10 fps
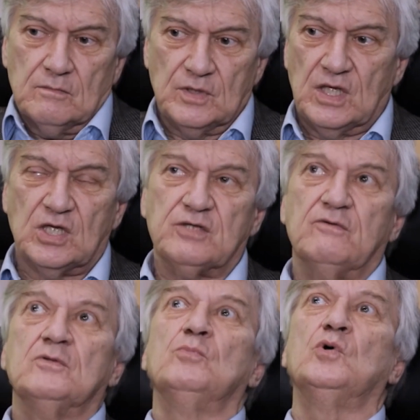мне
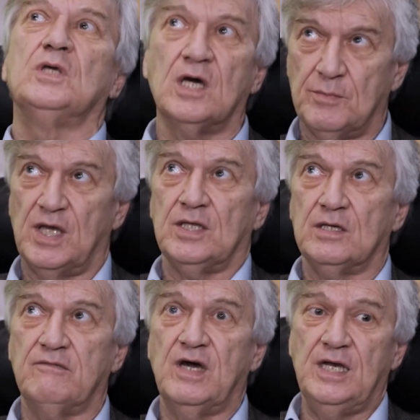даже вот многие
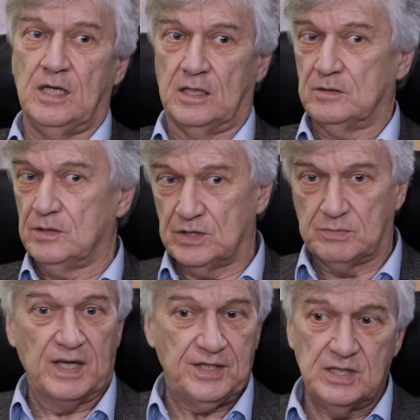армяне говорили,
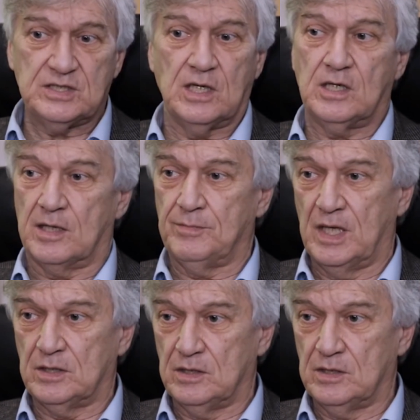из бакинских
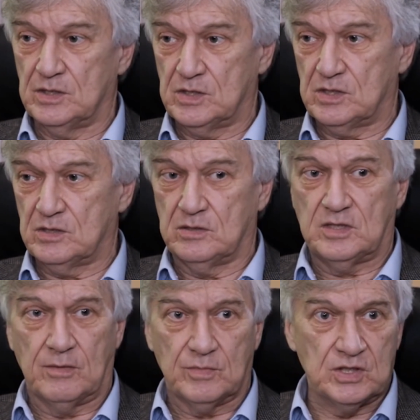армян, из
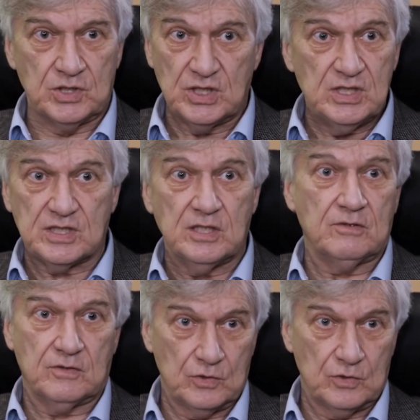там генджийских,